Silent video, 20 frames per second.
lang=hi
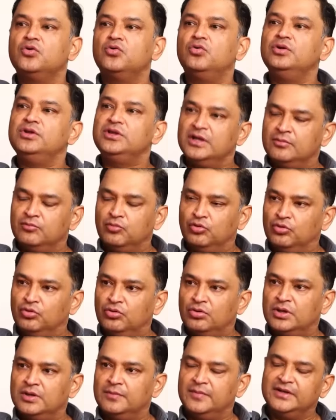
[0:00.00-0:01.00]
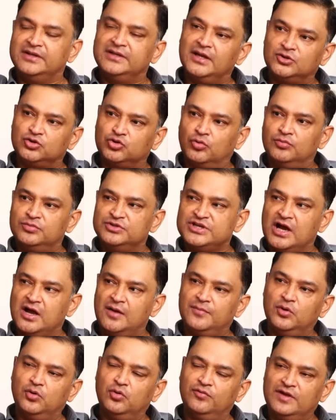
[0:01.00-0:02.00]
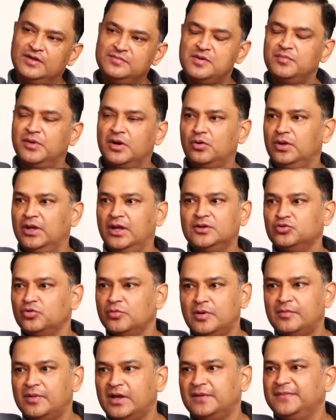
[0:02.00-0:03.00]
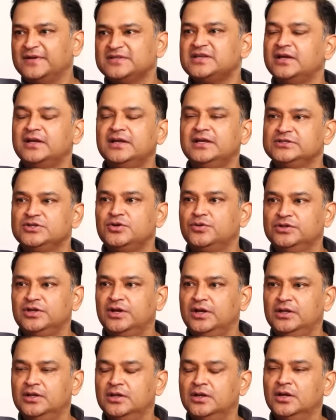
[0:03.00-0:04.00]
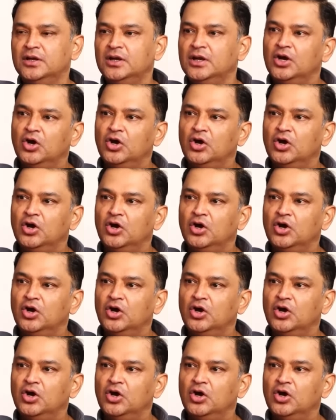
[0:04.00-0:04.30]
इनको ये बोलो कि भैया तुम जहाँ पे हो वहीं पे मरो यार तुम हमारे पास आने की जरूरत नहीं है